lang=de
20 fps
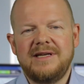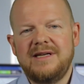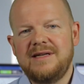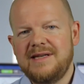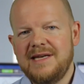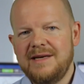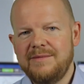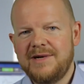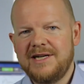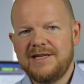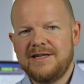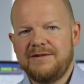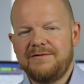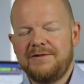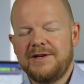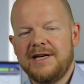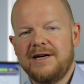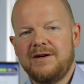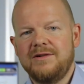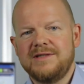Ich gehe mal
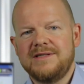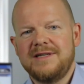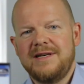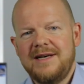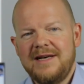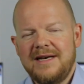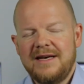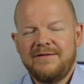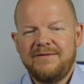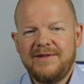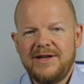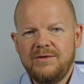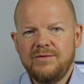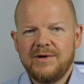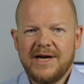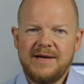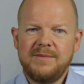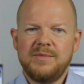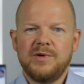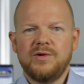davon aus, wenn
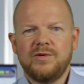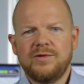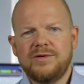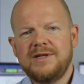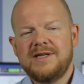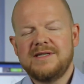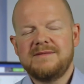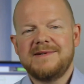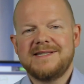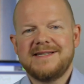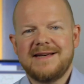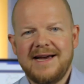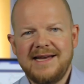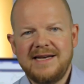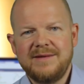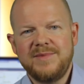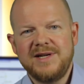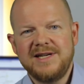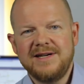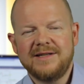du ein Produkt hast, was
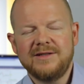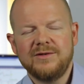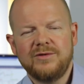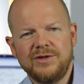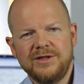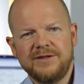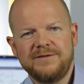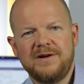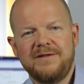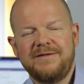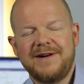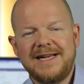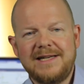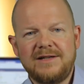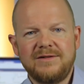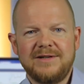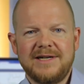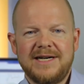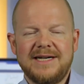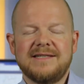eine Milliarde unter
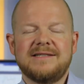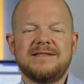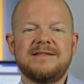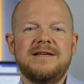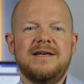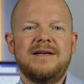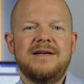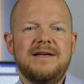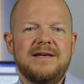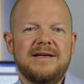Verwaltung hast,